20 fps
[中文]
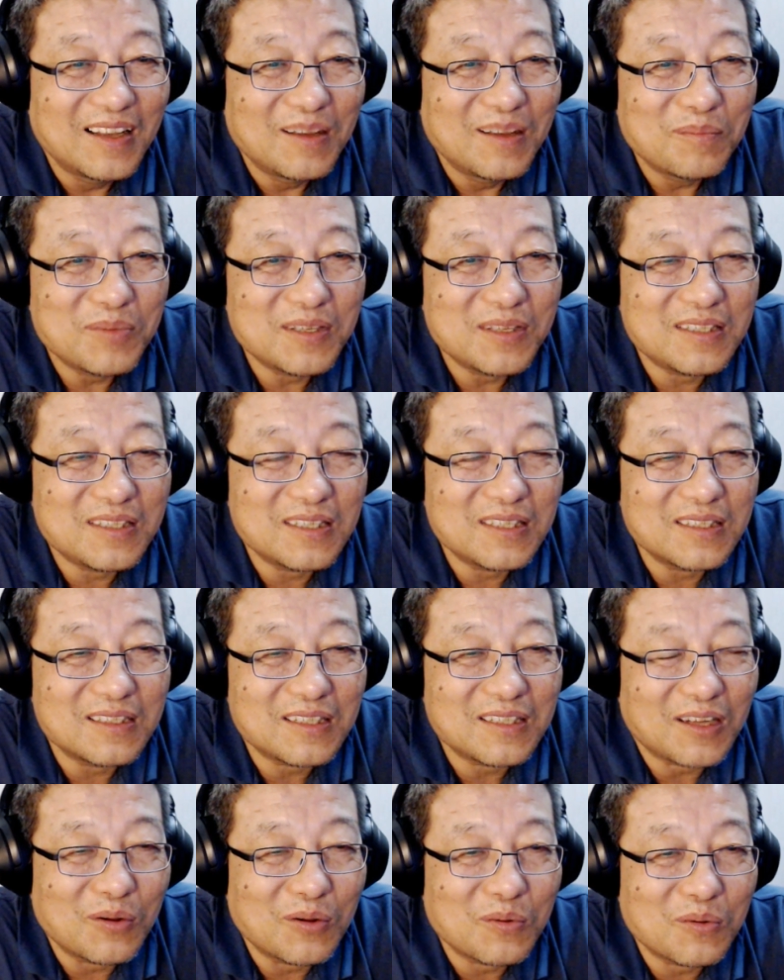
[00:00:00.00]
比清
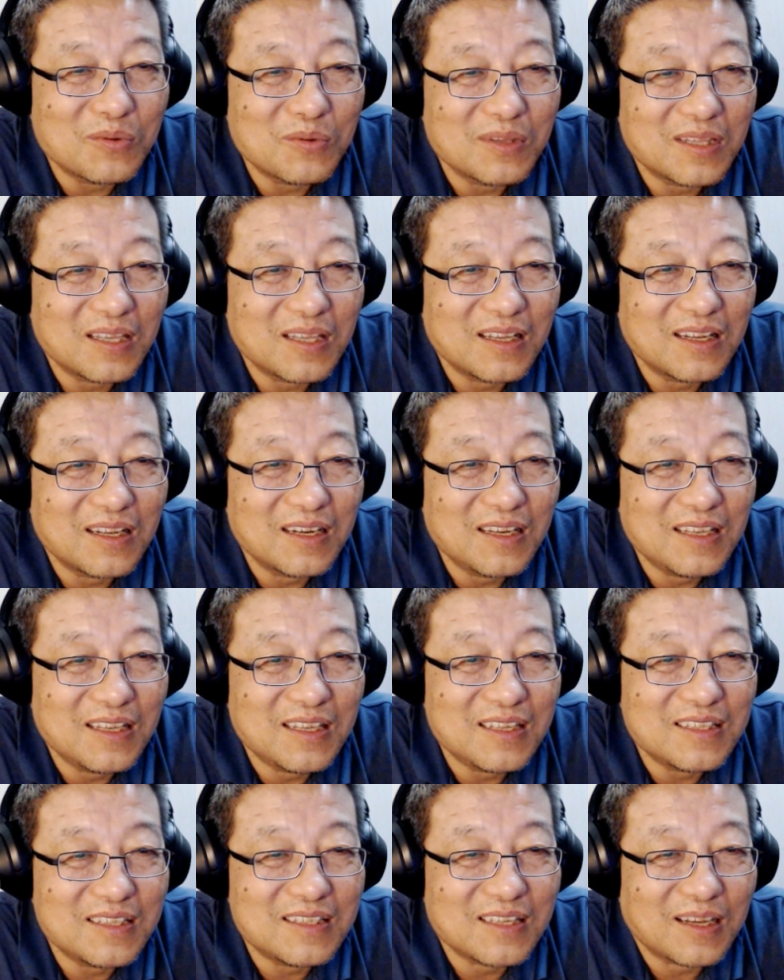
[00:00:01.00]
朝宫廷礼
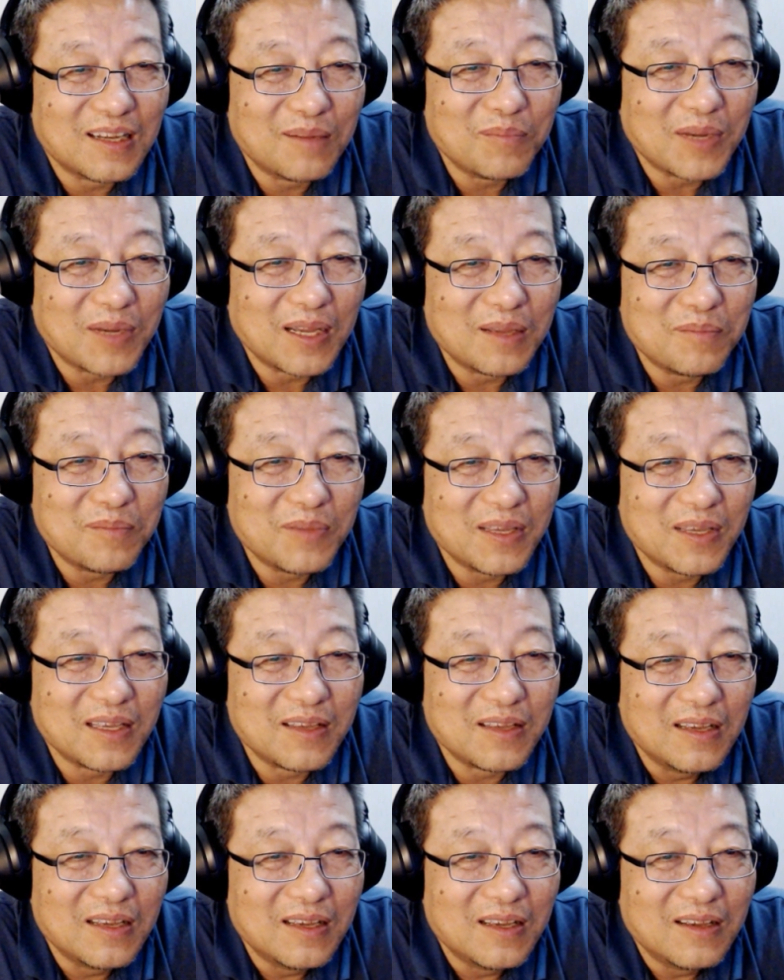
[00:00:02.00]
仪强百倍。
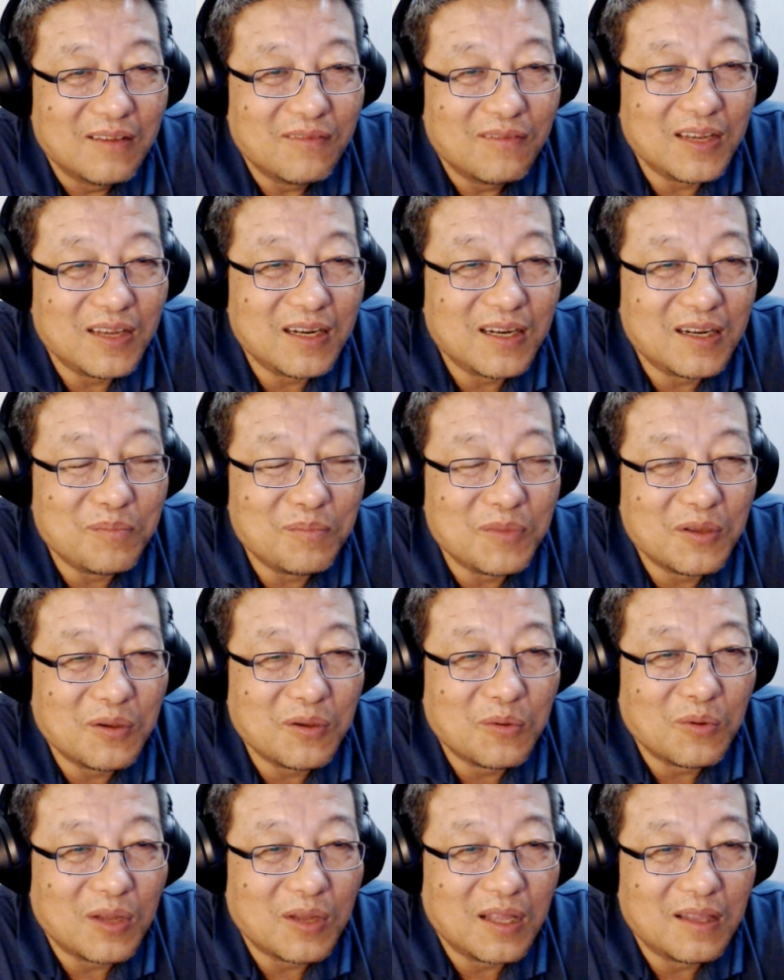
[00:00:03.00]
为人民
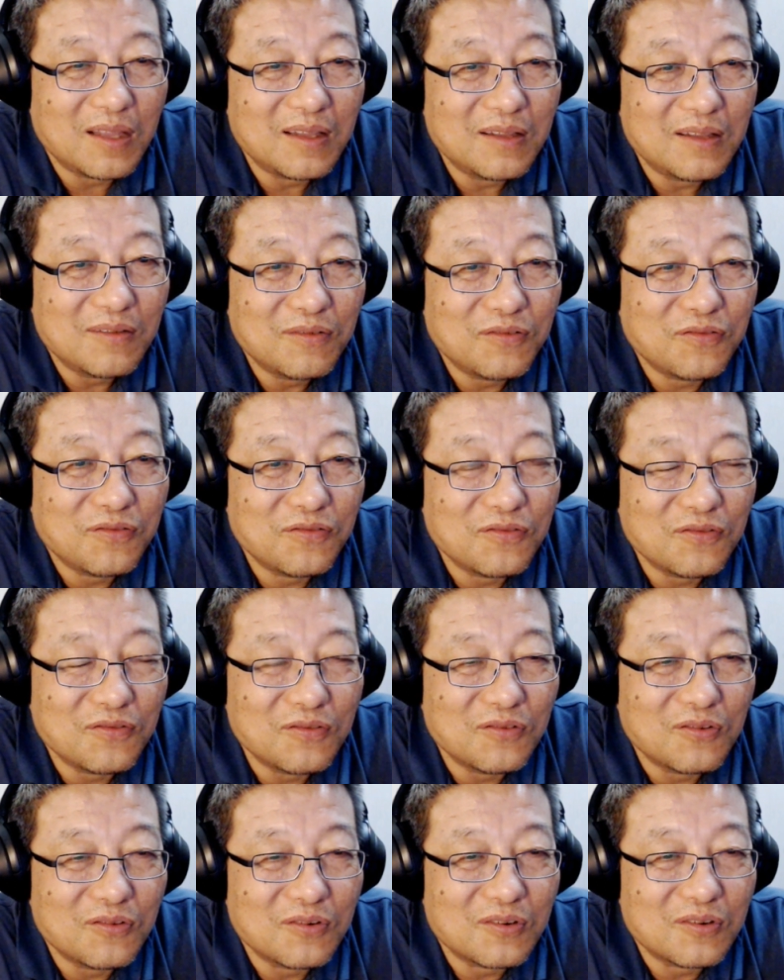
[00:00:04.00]
官服
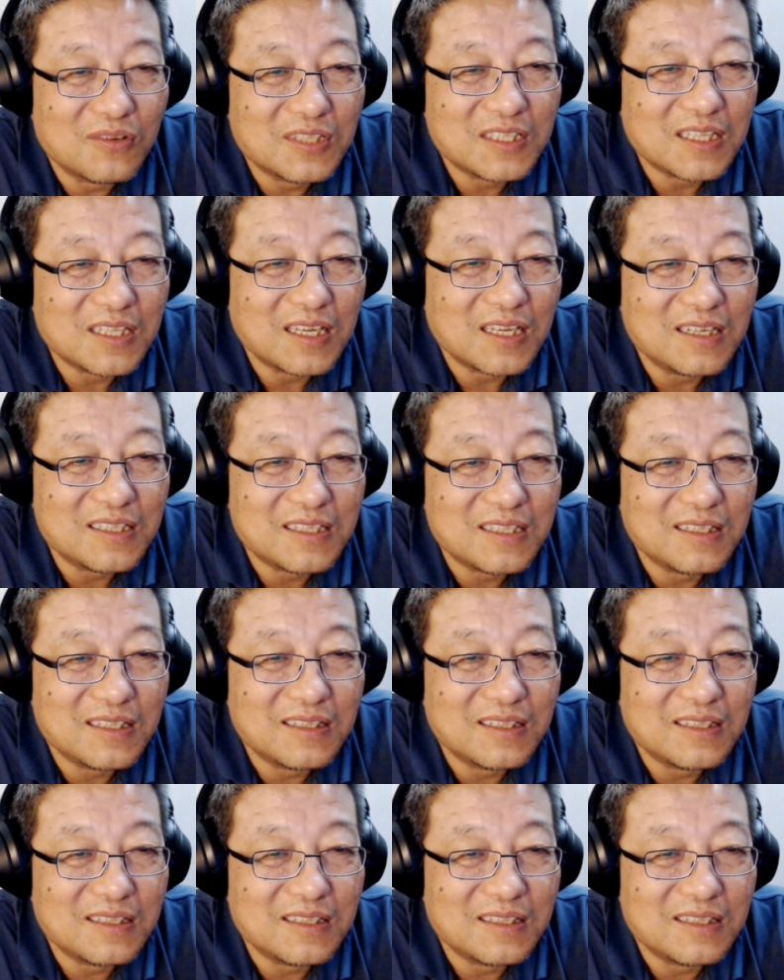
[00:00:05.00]
务，献身。